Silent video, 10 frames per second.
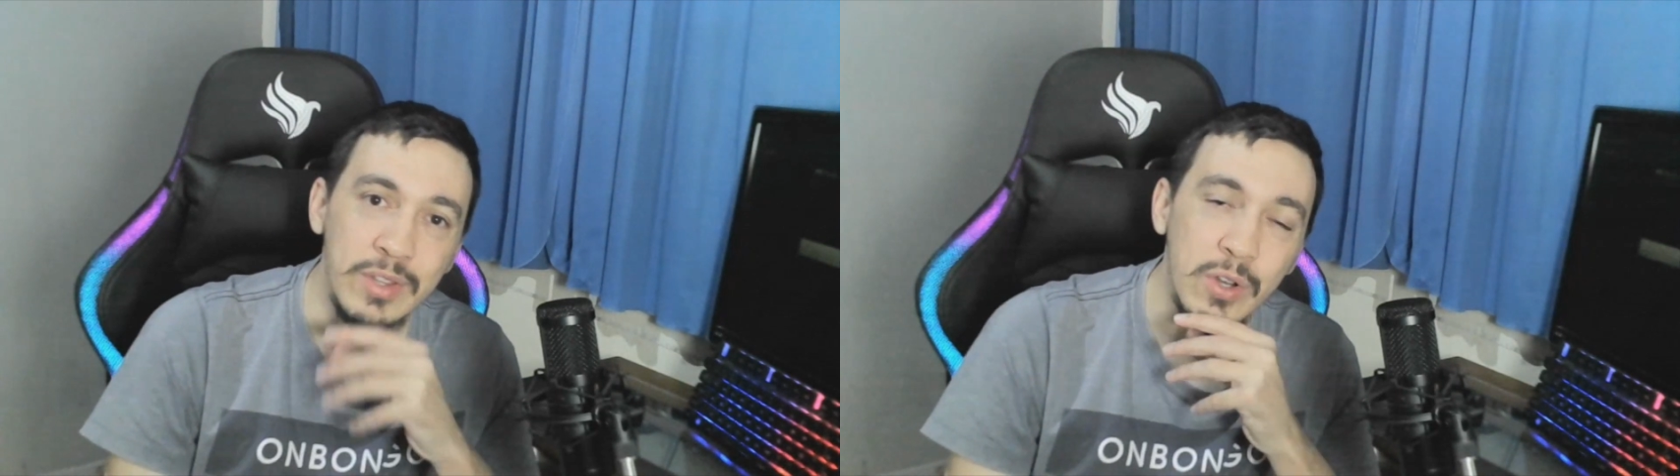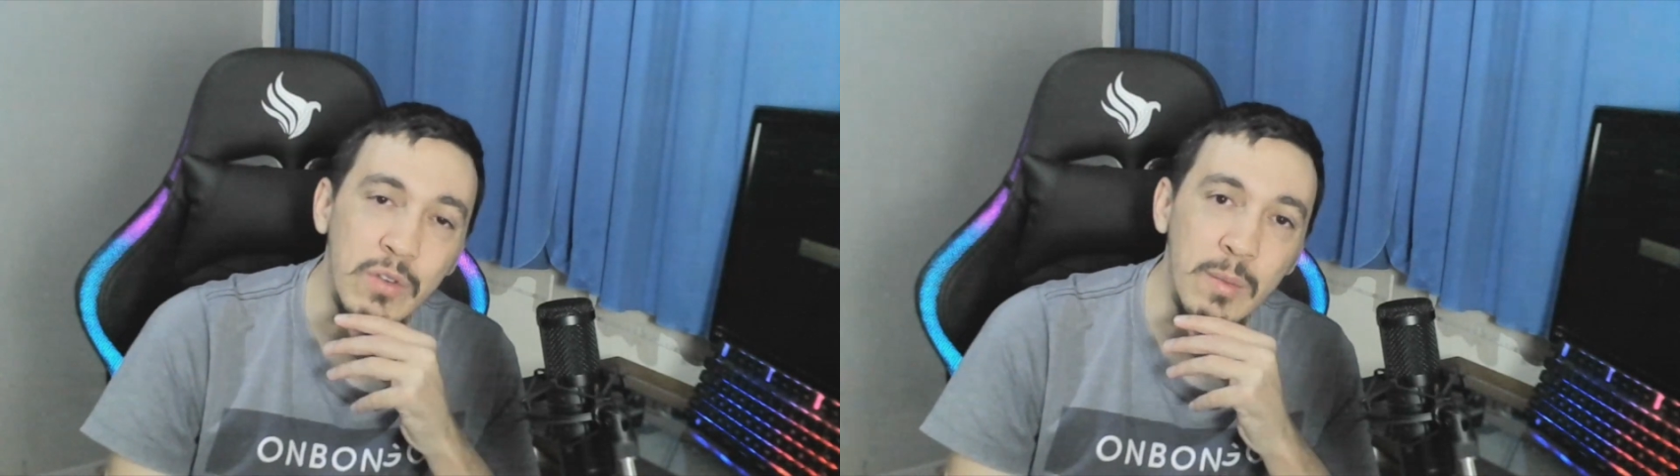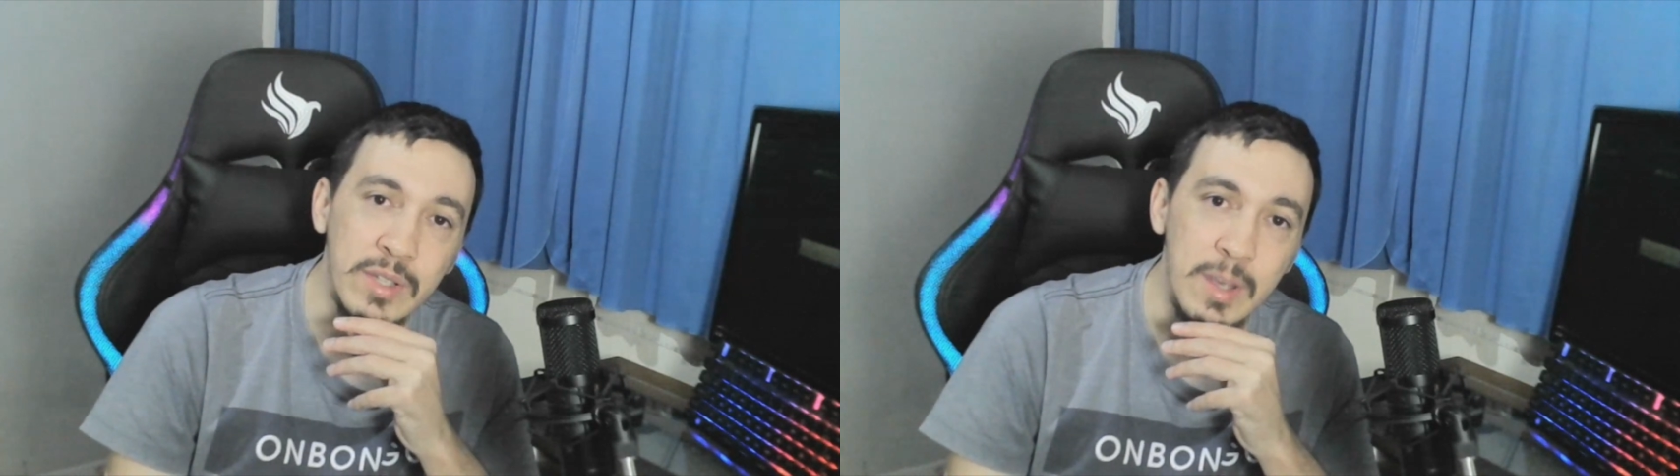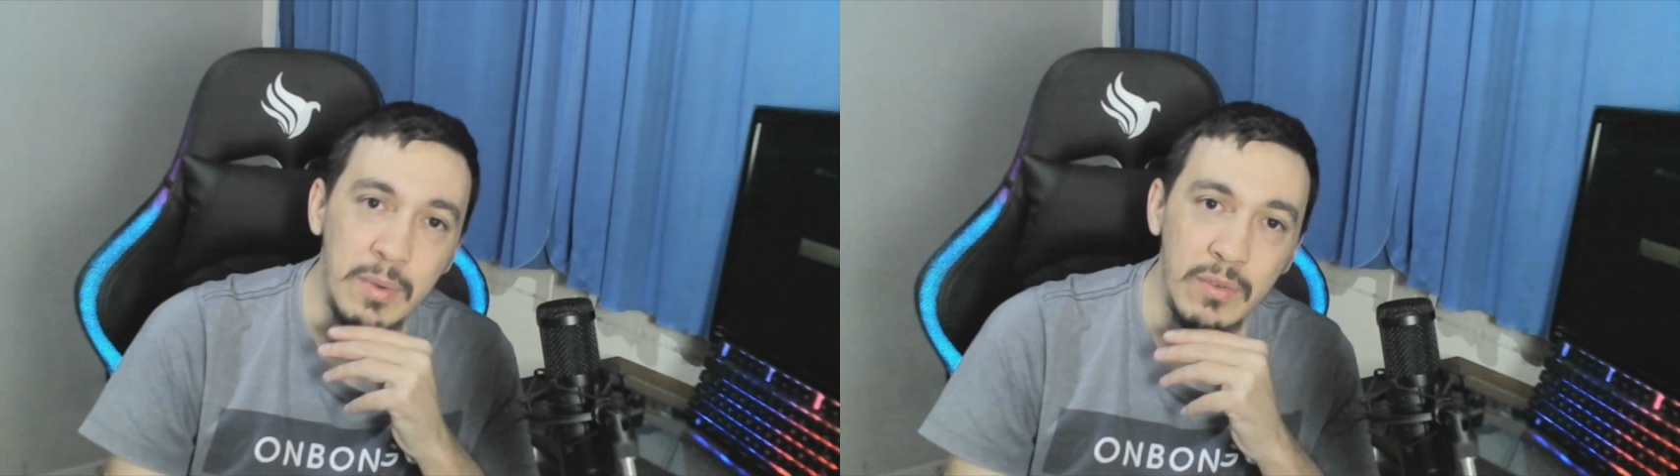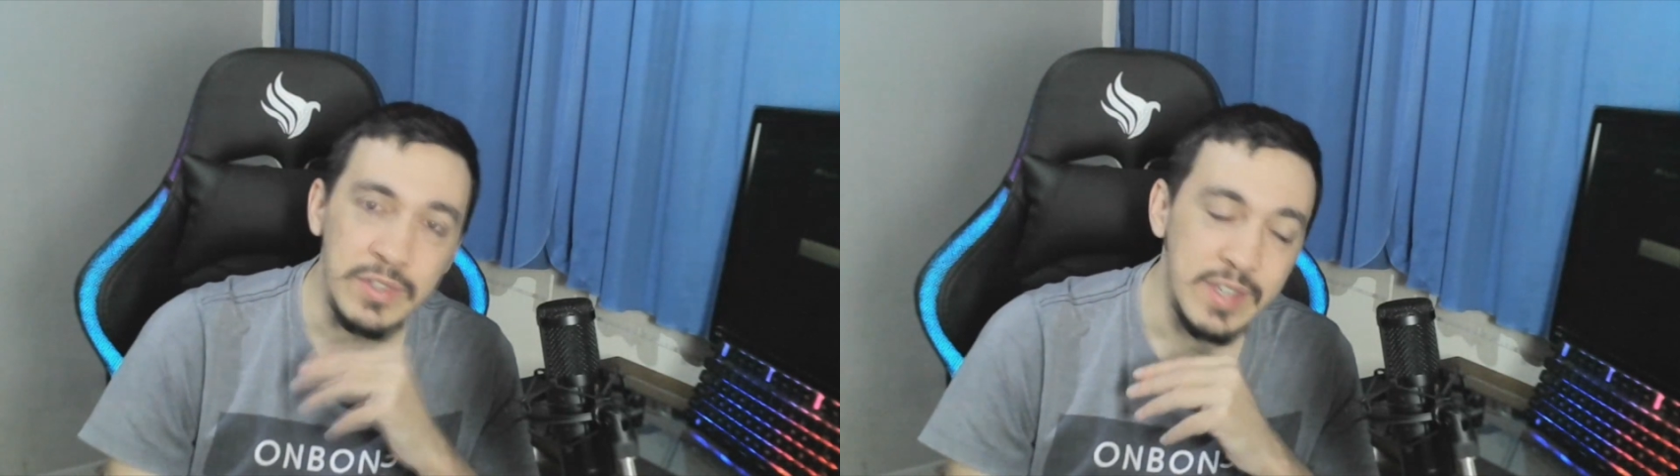Isso que eu vou mostrar
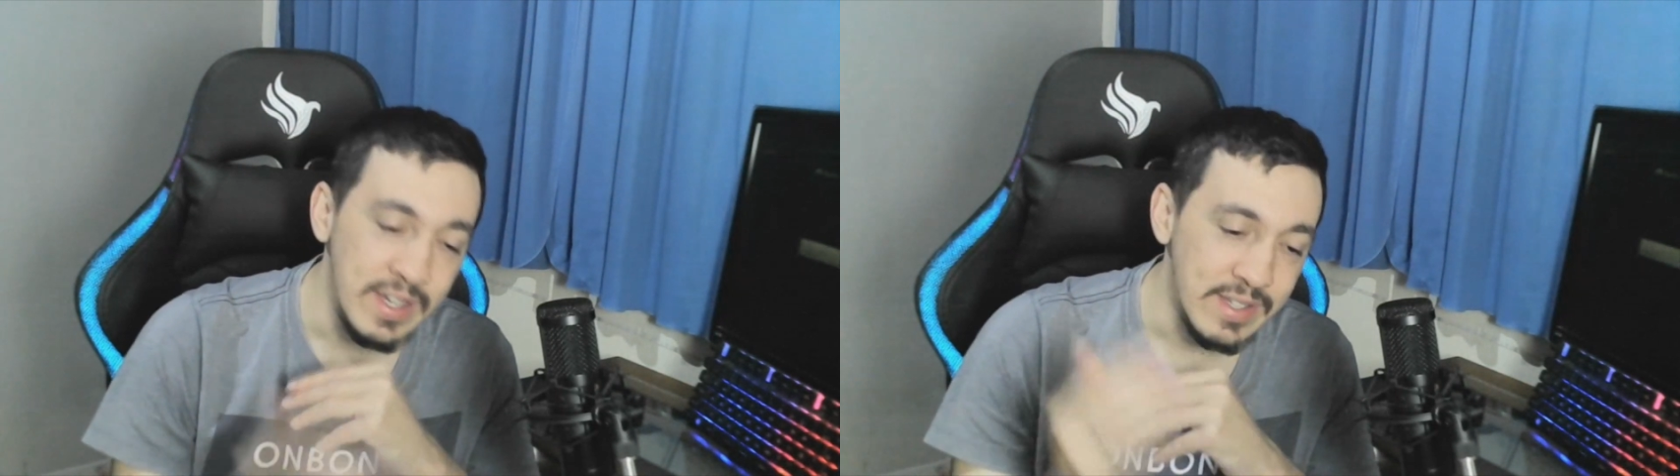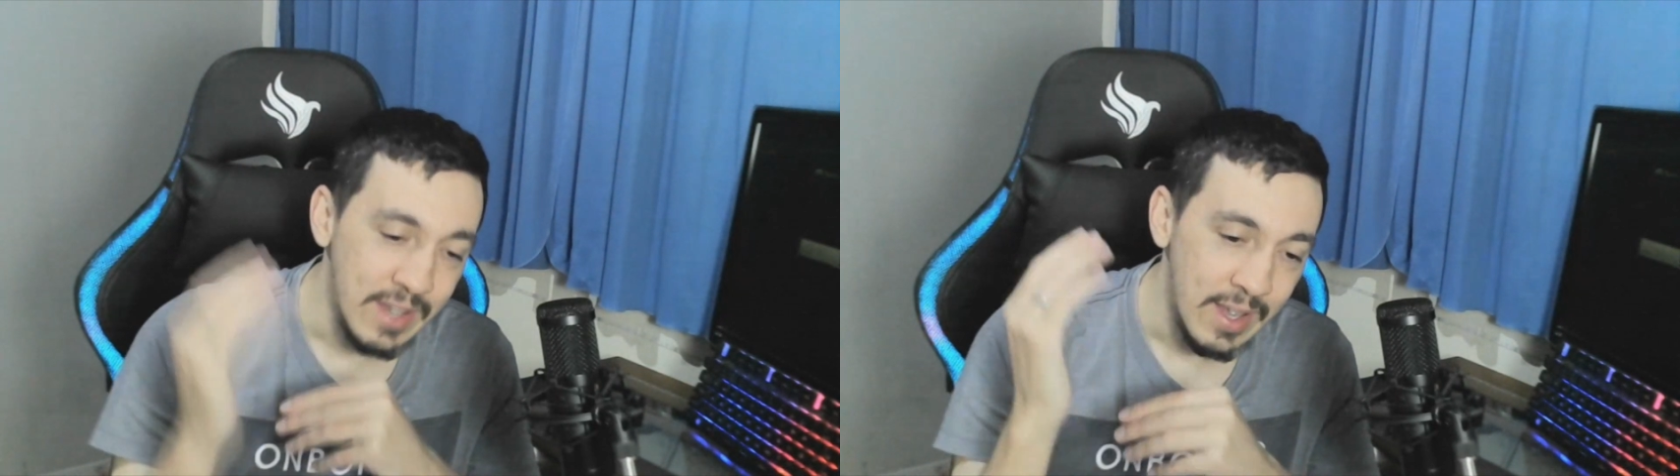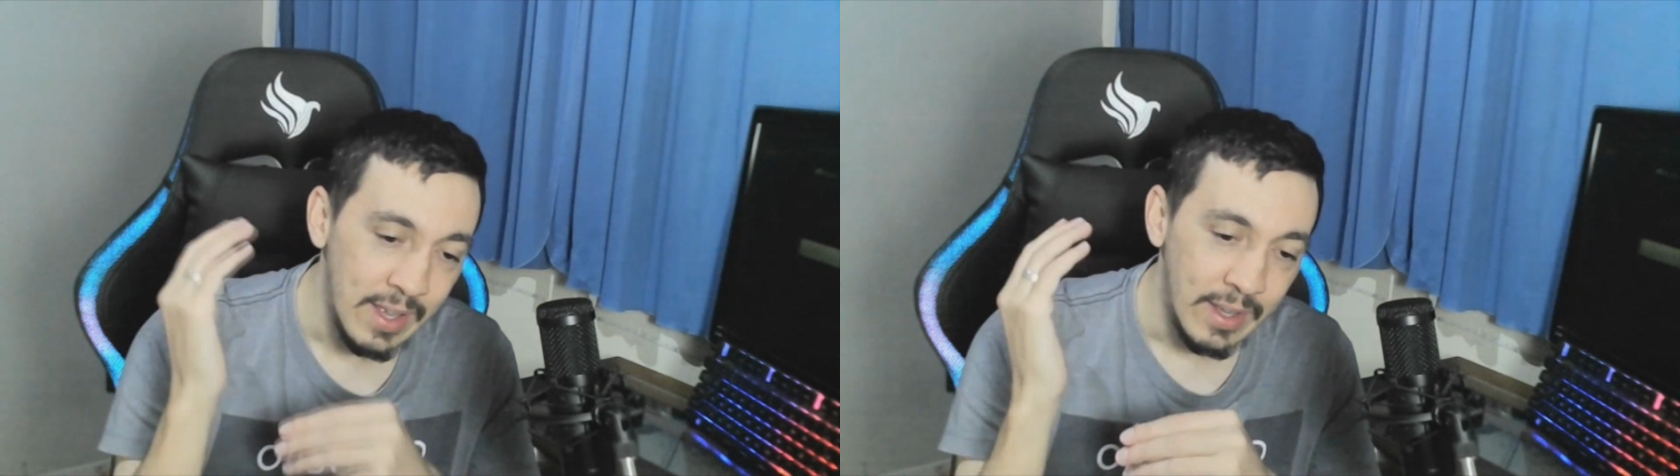para vocês